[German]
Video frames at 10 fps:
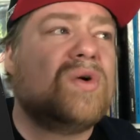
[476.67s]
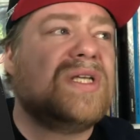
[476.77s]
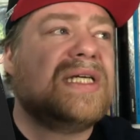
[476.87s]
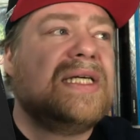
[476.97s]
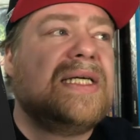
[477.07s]

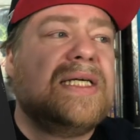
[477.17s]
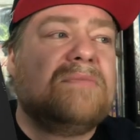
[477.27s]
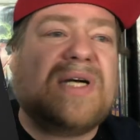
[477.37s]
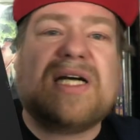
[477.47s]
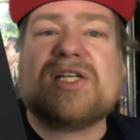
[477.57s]
Und
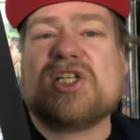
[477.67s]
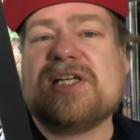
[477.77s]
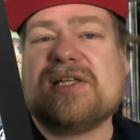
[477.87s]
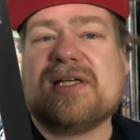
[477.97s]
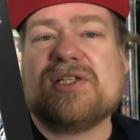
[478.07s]
bei
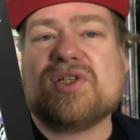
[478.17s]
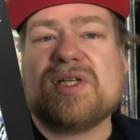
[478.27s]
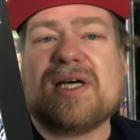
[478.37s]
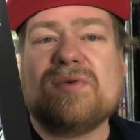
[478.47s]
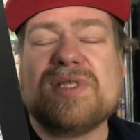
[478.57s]
Hachette halt schon
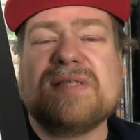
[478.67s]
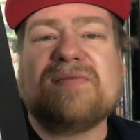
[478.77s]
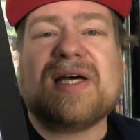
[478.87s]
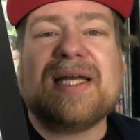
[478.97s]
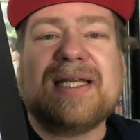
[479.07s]
draußen
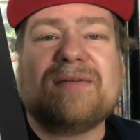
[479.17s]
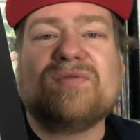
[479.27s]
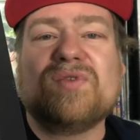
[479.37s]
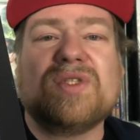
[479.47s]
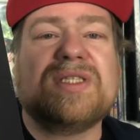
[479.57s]
waren,
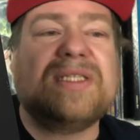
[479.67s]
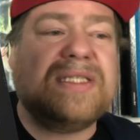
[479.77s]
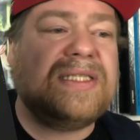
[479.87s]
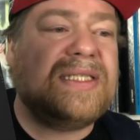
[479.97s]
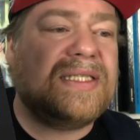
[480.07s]
da wurden
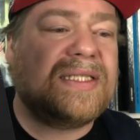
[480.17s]
die,